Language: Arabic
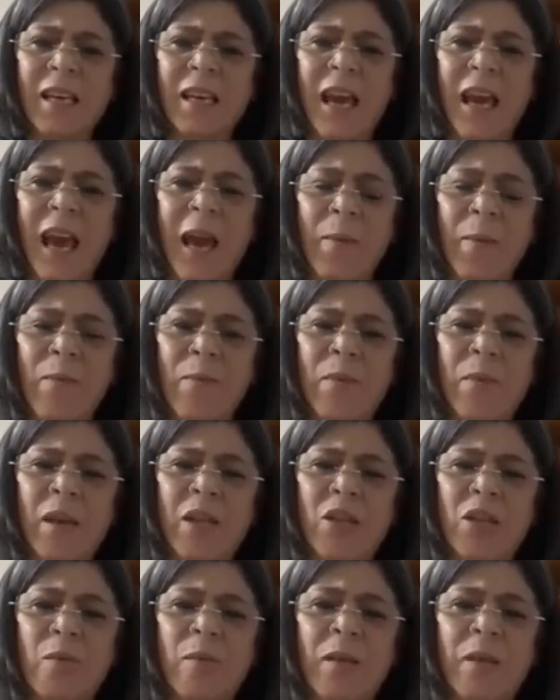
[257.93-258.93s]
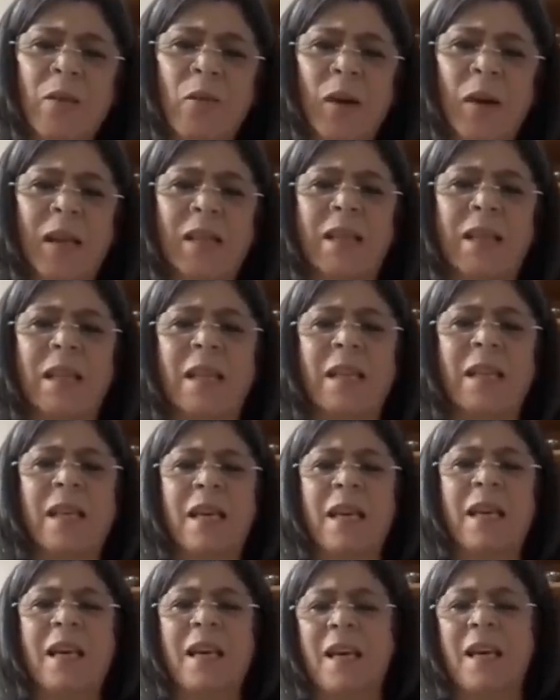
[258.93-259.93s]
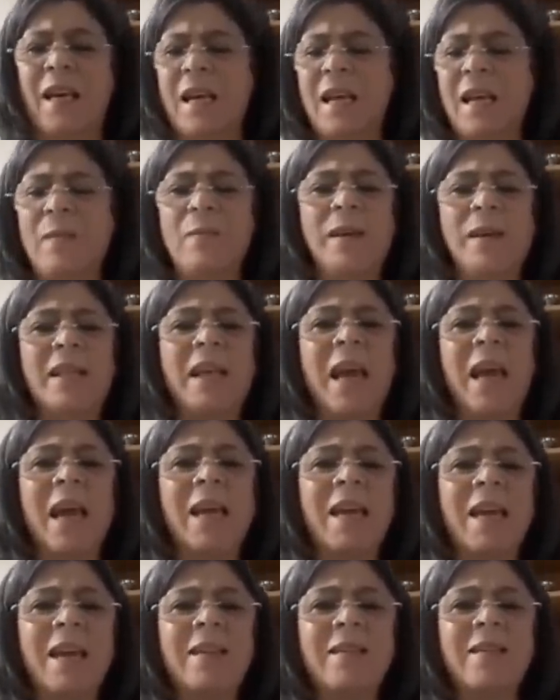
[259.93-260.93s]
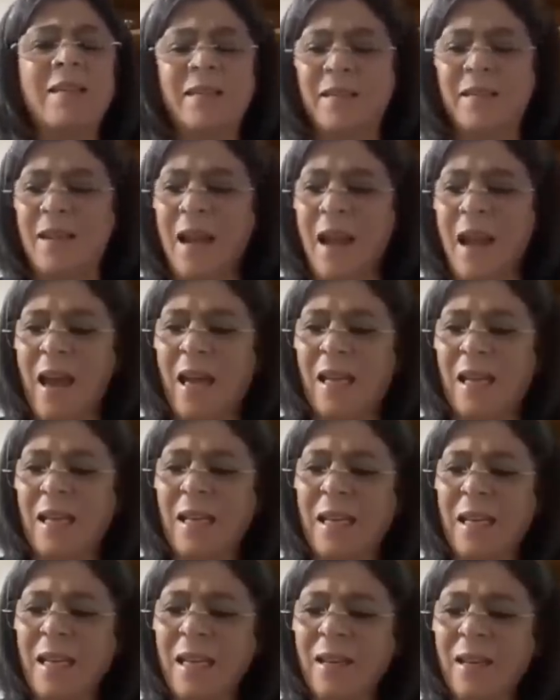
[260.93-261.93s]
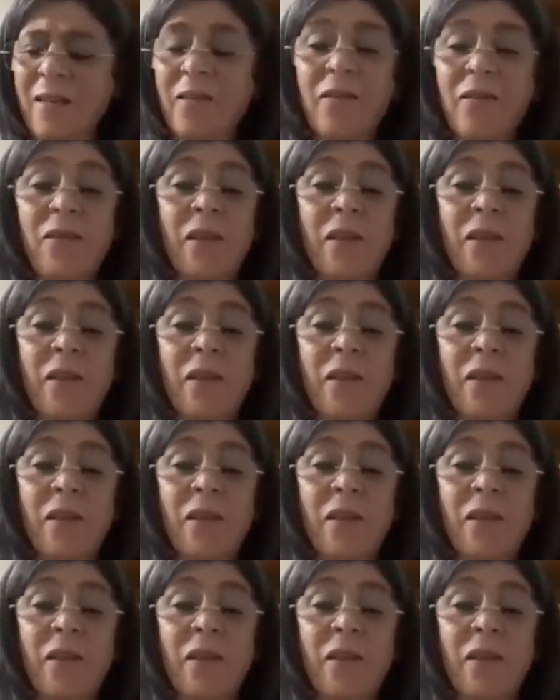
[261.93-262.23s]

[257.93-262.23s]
كيحب يجبد واحد الميتخايات تاع لي